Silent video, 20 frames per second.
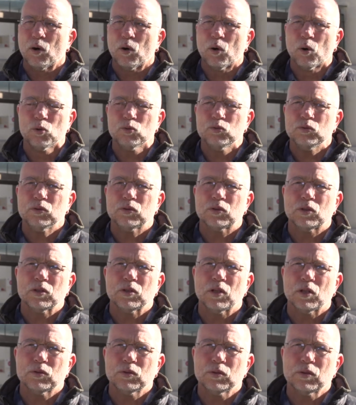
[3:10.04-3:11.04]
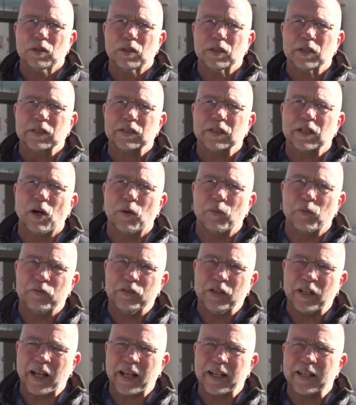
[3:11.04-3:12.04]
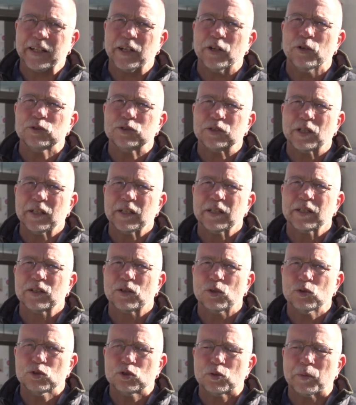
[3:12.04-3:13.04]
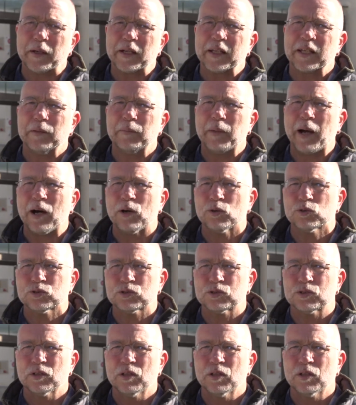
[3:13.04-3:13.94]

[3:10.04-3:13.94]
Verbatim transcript: Und natürlich haben wir viele religiöse Kunstwerke im Haus.